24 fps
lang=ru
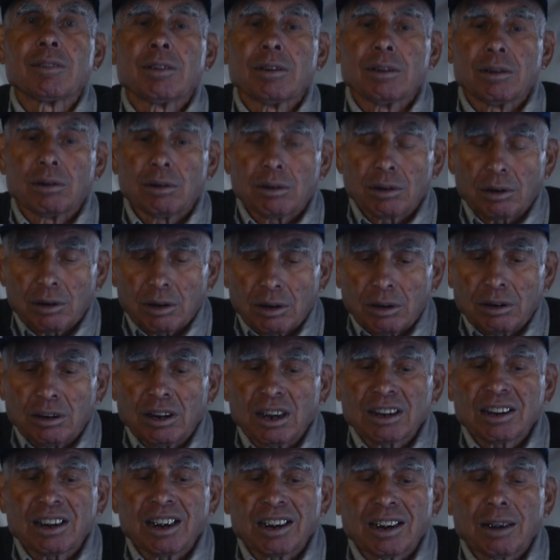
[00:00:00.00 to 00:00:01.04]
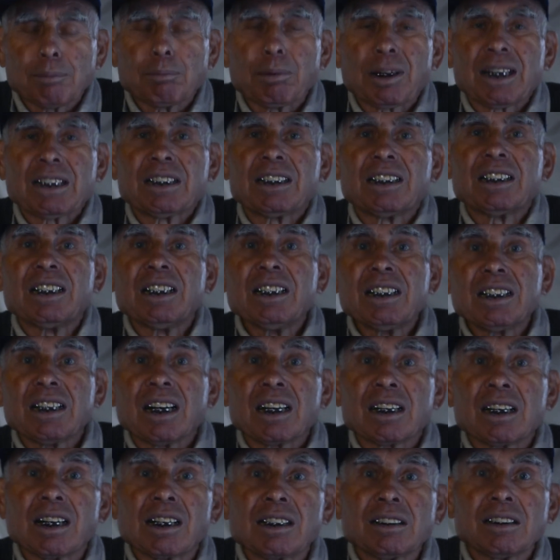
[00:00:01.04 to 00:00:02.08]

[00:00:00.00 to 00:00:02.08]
э, несколько пластинок,